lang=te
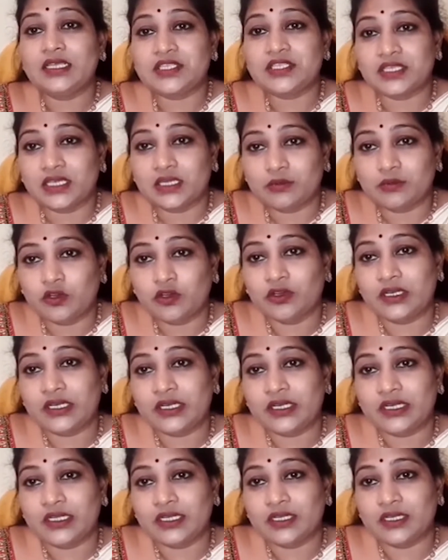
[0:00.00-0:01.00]
ఈ జగన్మోహన్
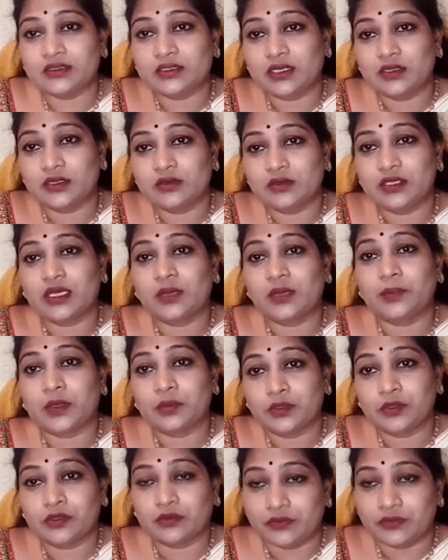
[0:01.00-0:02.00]
రెడ్డి గారి తాలూకా
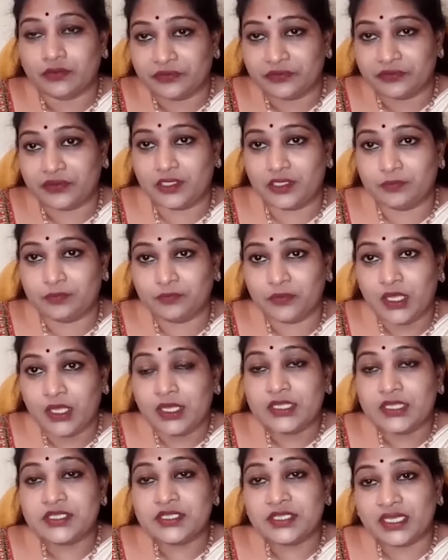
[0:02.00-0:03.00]
ప్రభుత్వ వైఫల్యం
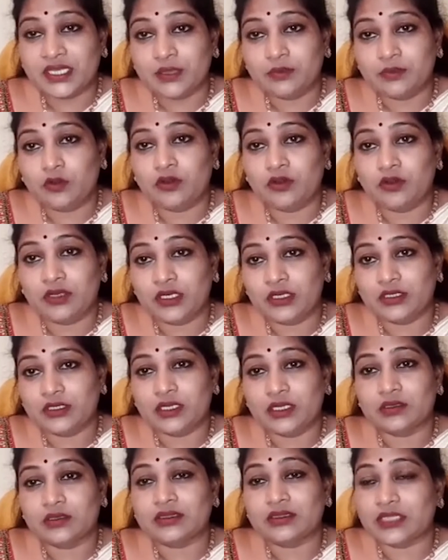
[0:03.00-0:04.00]
జగన్మోహన్ రెడ్డి
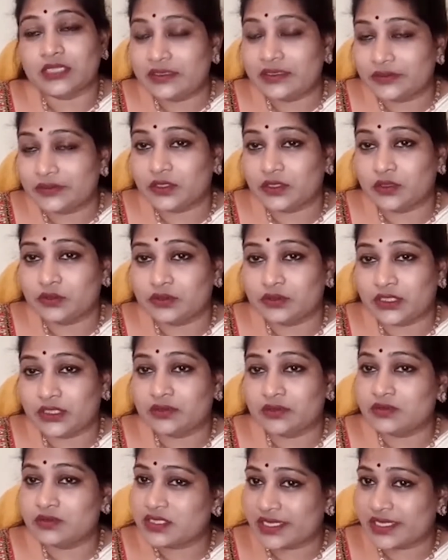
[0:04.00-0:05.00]
తాలూకా తెలివి
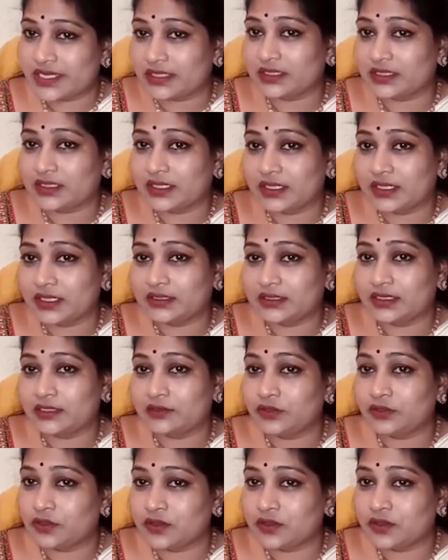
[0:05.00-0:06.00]
తక్కువతనం
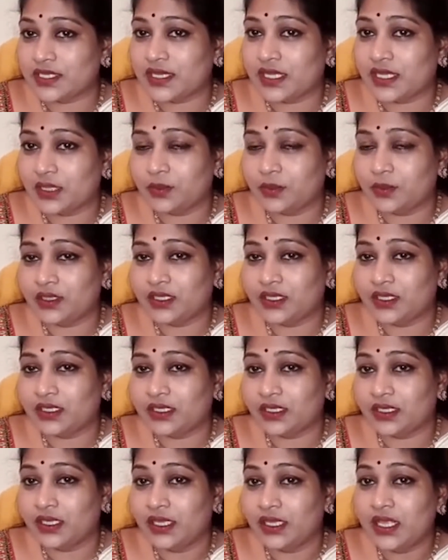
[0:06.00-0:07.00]
చేతకానితనం ఈ రోజు ఎలా
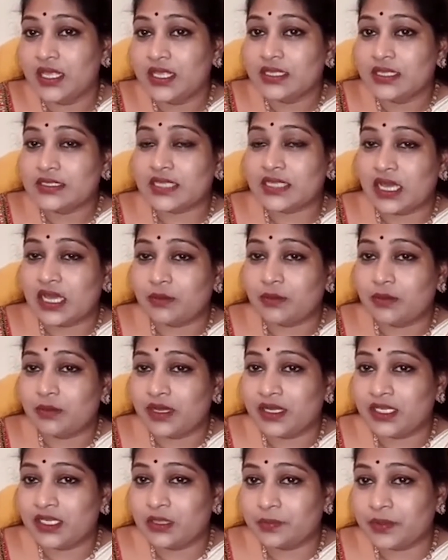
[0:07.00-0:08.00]
అయిపోయిందంటే
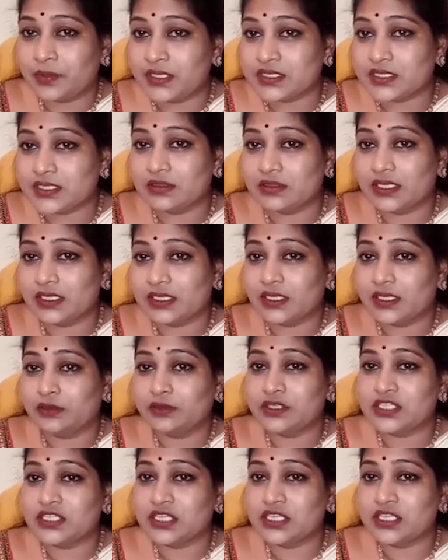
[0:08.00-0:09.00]
సామాన్య ప్రజల దగ్గర
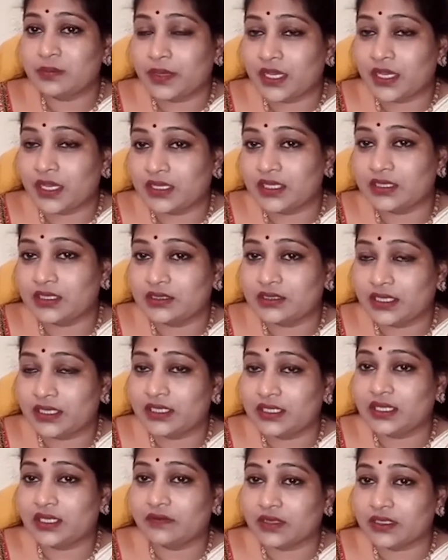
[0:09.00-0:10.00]
నుంచి పేద
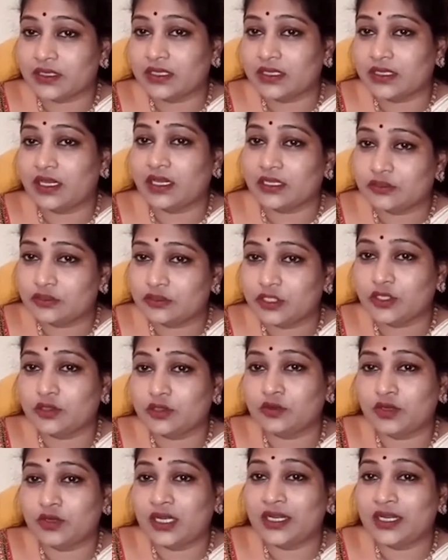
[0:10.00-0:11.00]
ధనిక
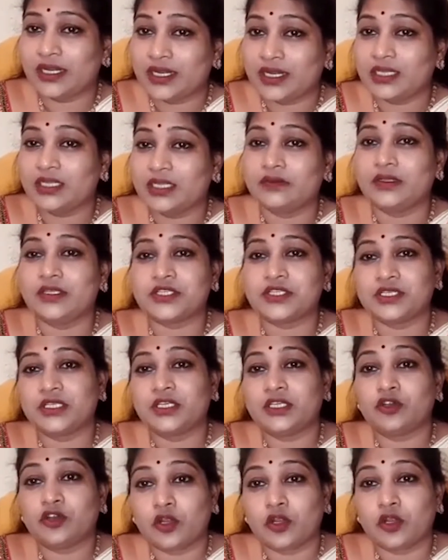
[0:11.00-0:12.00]
వర్గాలందరూ కూడా నడ్డి విరిచి
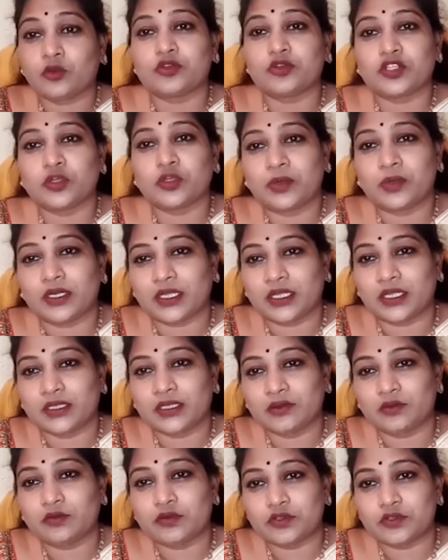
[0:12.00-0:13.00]
ఇంట్లో కూర్చోబెట్ట
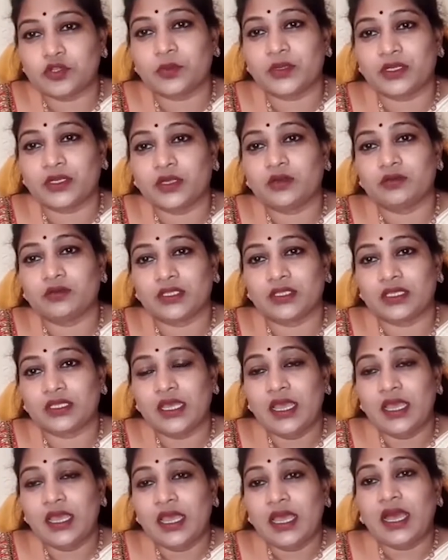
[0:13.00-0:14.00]
కూర్చోబెట్టినట్టుంది